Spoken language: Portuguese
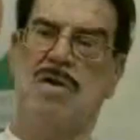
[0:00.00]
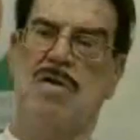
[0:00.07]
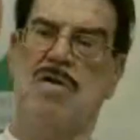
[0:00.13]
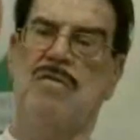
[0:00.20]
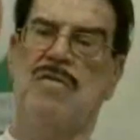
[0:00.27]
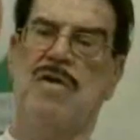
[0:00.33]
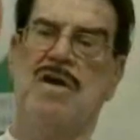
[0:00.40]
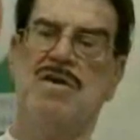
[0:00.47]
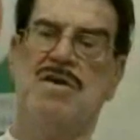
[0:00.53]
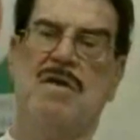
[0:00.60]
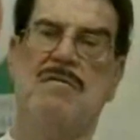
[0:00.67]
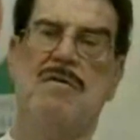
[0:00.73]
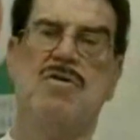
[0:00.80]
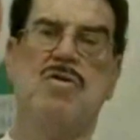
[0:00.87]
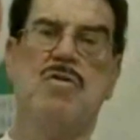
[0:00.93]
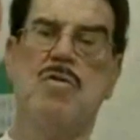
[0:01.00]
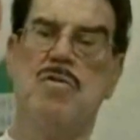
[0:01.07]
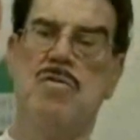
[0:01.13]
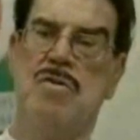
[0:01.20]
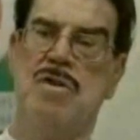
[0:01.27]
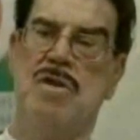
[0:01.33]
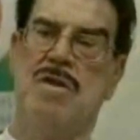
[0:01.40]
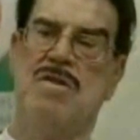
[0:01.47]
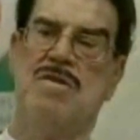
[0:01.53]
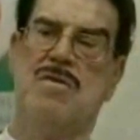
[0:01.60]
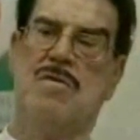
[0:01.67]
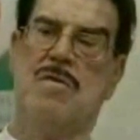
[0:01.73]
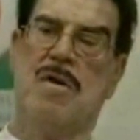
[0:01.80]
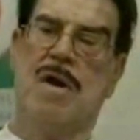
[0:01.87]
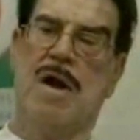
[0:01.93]
Eu viajava todo dia de
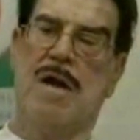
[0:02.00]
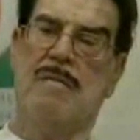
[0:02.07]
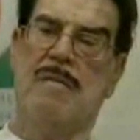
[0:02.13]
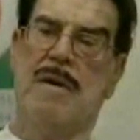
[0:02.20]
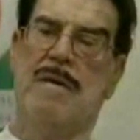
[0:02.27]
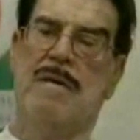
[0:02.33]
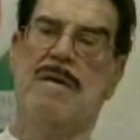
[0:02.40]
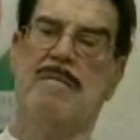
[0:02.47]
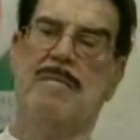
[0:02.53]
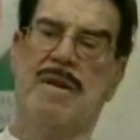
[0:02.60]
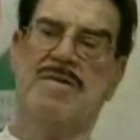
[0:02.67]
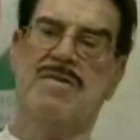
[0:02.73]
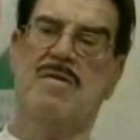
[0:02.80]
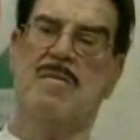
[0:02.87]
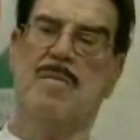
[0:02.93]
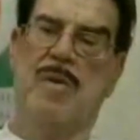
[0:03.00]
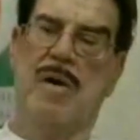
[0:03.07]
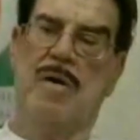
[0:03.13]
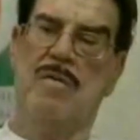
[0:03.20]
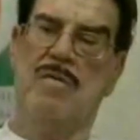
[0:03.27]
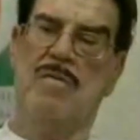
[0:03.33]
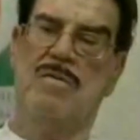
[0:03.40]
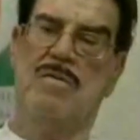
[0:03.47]
Sorocaba para São Paulo